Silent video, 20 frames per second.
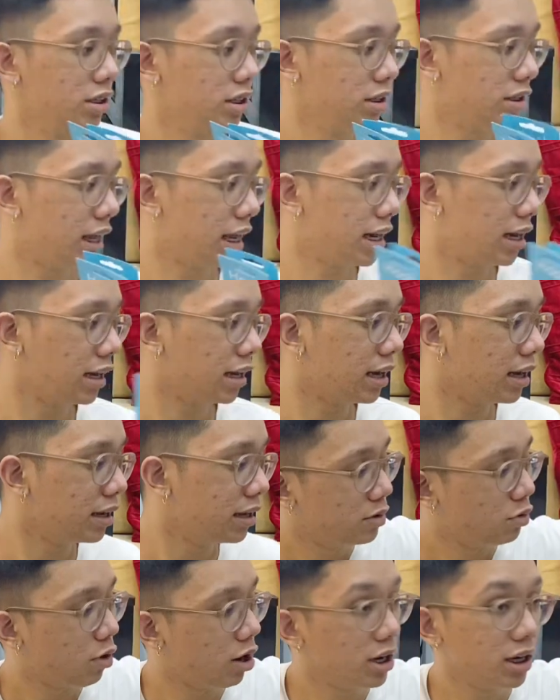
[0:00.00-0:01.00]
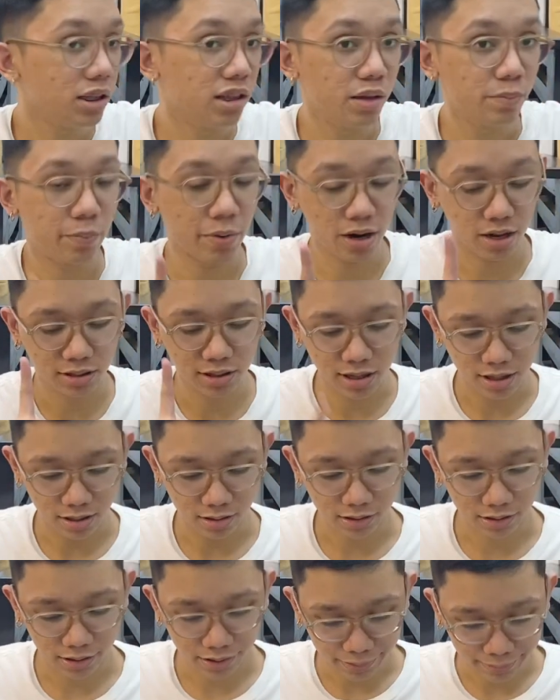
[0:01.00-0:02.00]
Talaga. Quality product.
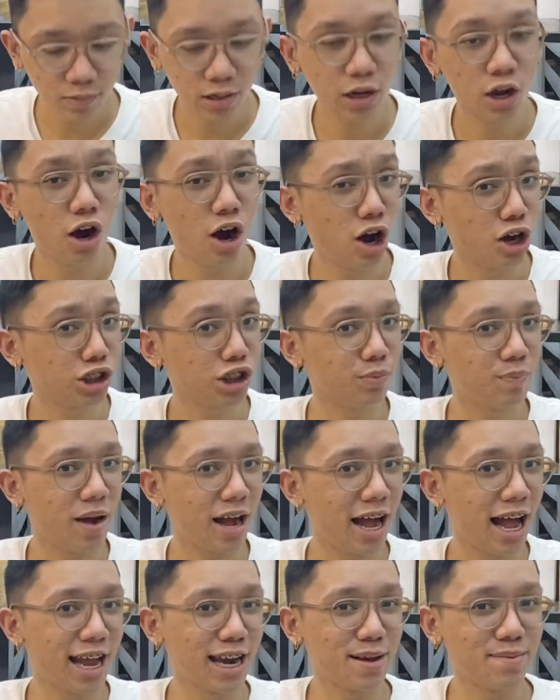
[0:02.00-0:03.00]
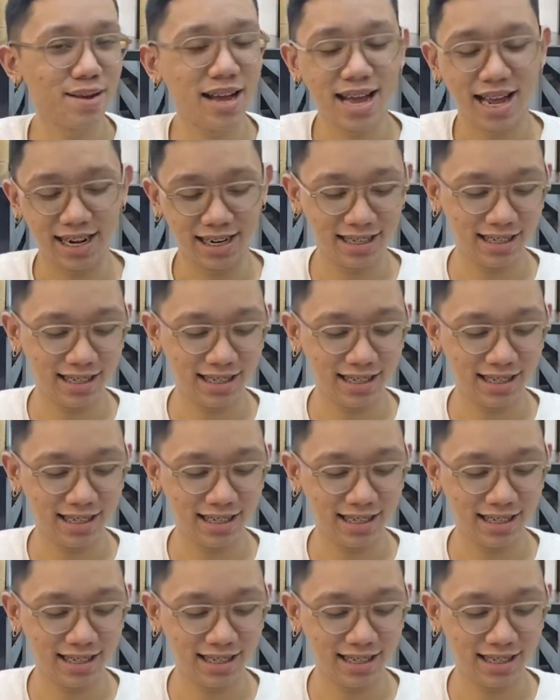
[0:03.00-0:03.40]
Hosh, baka naman.